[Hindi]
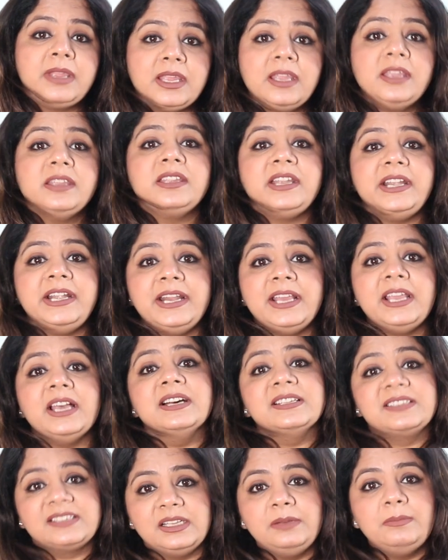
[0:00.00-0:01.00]
में कीड़े
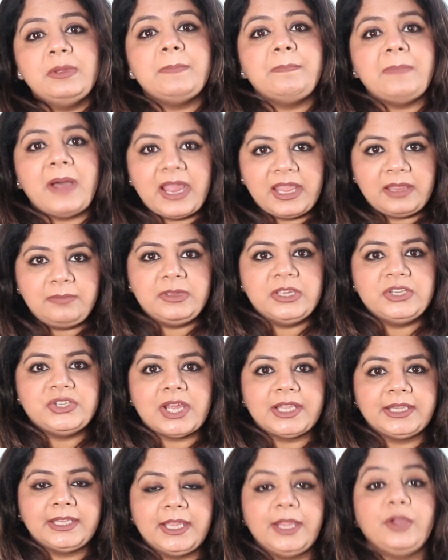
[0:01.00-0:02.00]
असल में पाए भी
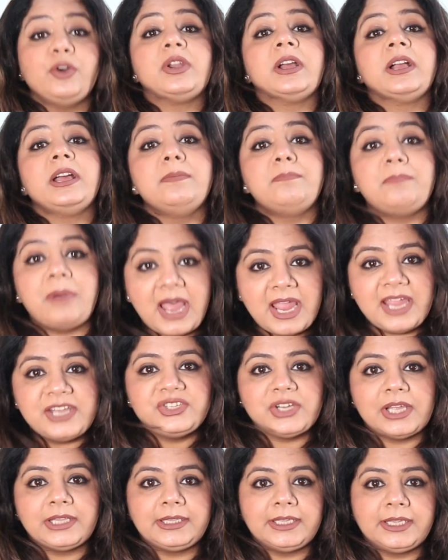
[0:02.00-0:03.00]
जाते हैं और अगर पाए
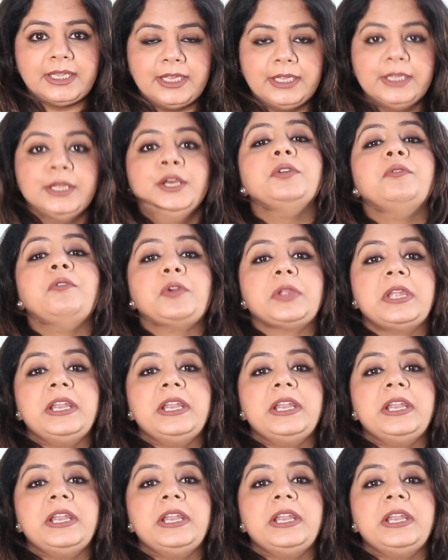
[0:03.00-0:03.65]
जाते हैं तो वो